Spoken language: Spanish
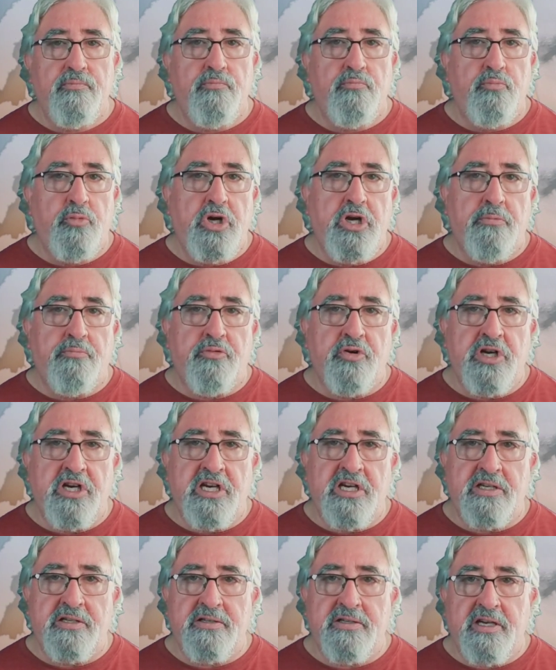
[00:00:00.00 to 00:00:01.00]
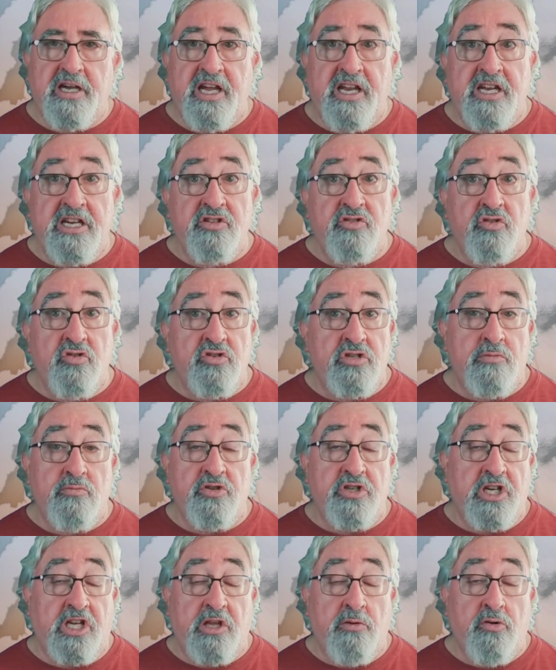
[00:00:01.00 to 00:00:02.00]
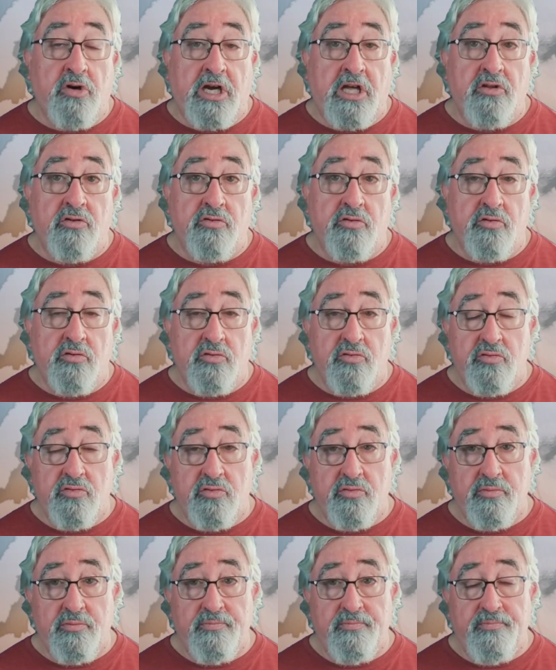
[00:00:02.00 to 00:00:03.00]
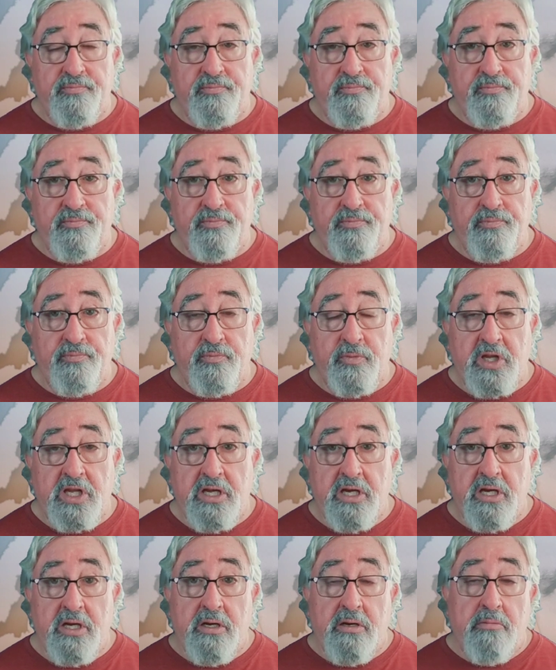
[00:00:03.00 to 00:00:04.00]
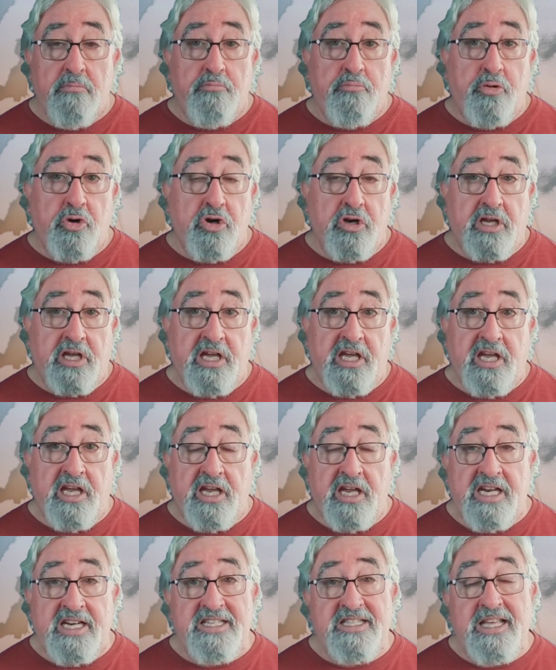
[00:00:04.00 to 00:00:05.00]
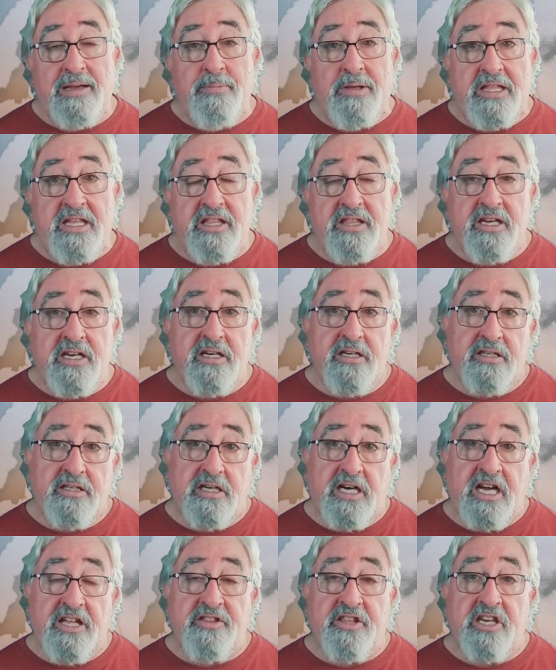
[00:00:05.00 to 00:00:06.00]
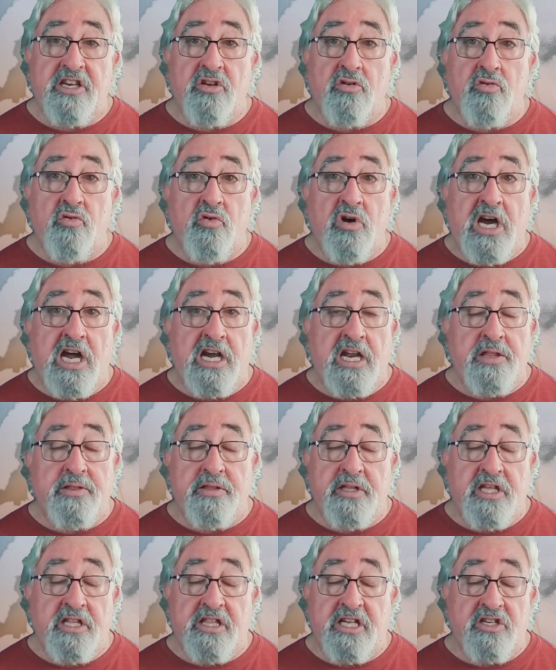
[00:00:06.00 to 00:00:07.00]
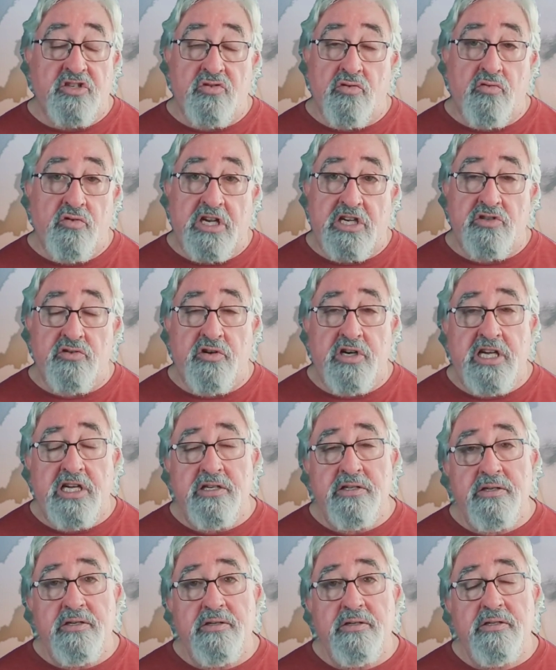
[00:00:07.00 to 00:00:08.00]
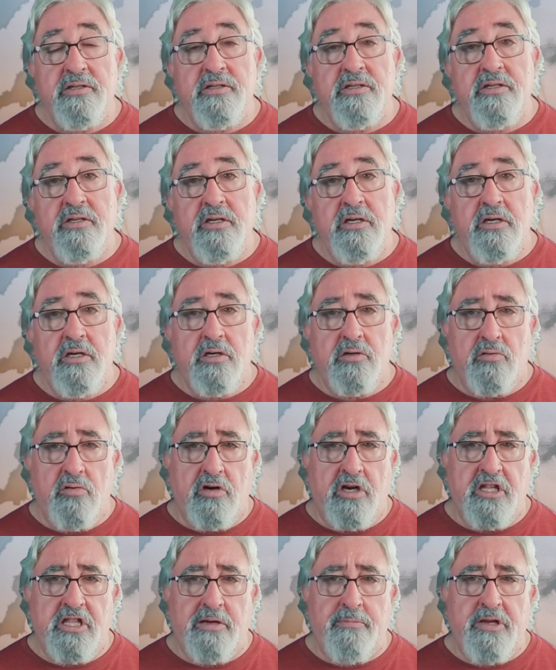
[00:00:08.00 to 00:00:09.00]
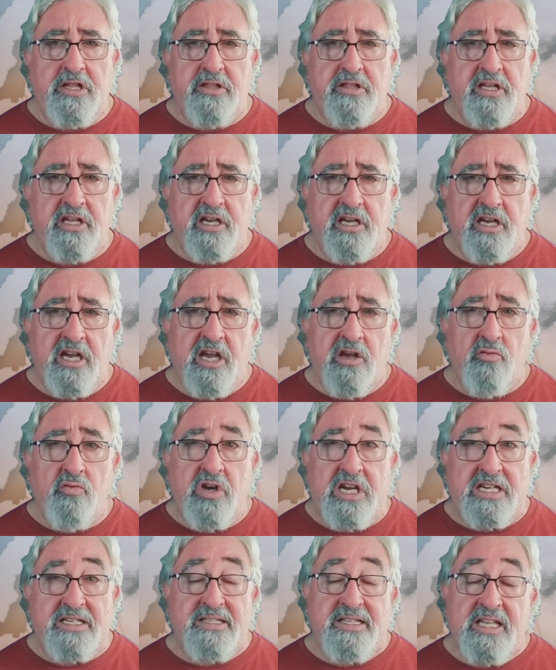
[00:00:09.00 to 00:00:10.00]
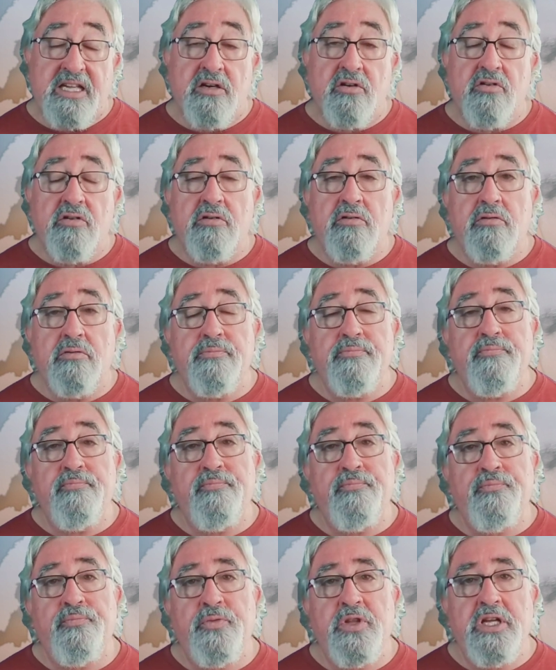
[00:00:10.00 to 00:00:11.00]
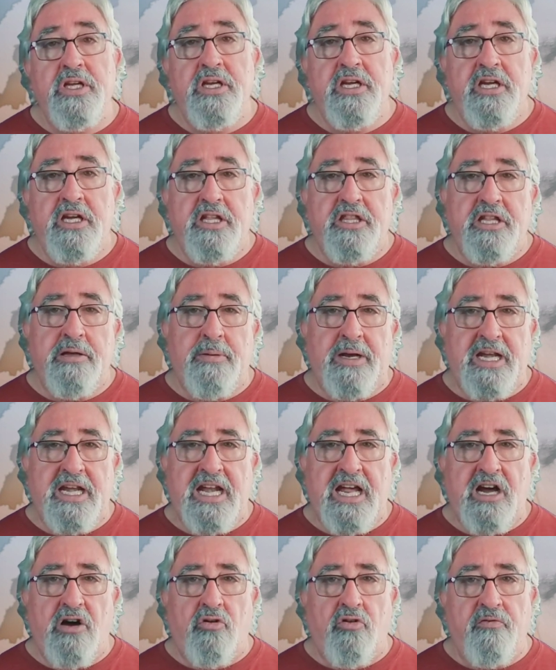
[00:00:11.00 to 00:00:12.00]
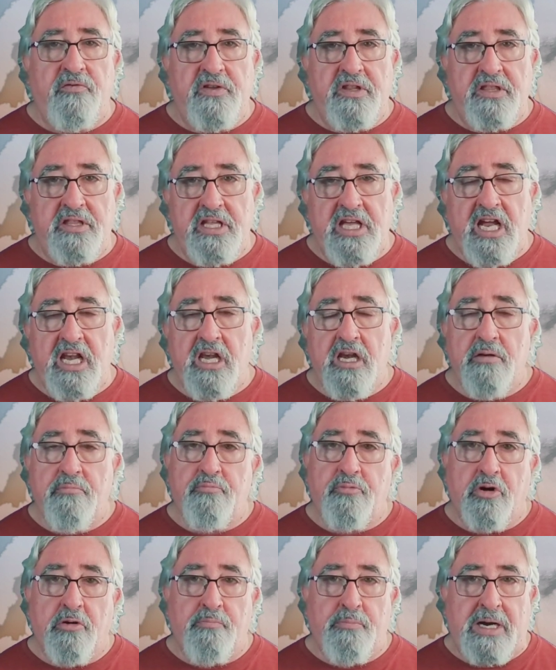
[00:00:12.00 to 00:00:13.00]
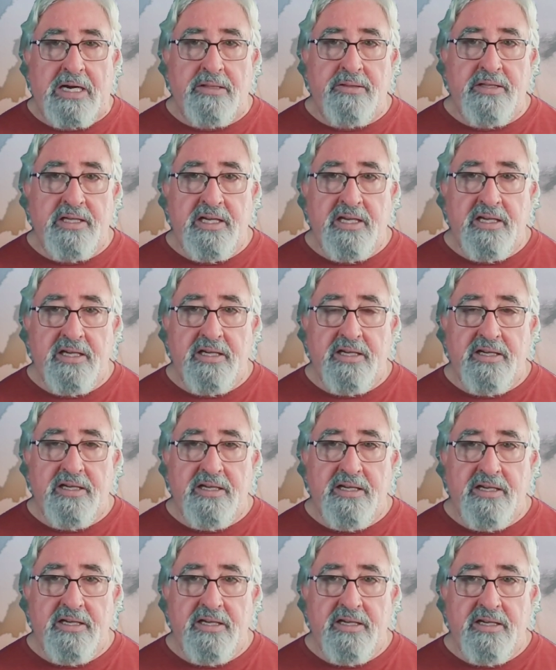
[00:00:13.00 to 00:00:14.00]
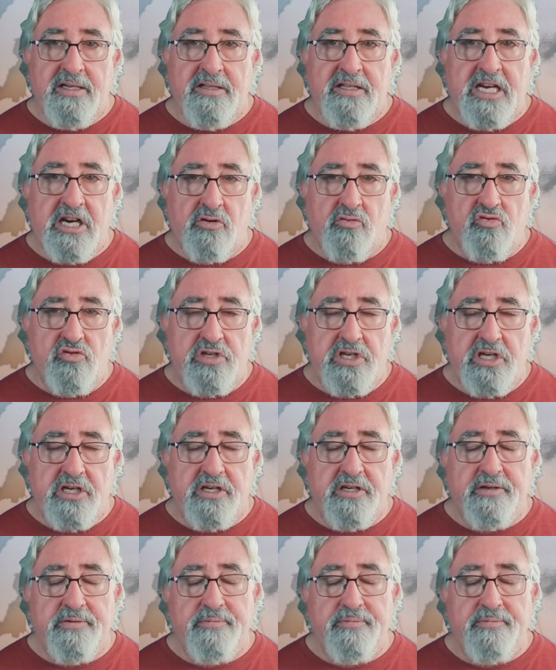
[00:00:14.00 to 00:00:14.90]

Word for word: Bueno, pues en esto nos hemos equivocado todos. Porque esta medida ha tenido lugar hace tan solo unas horas, concretamente el lunes 5, de manera oficial por parte de Rusia.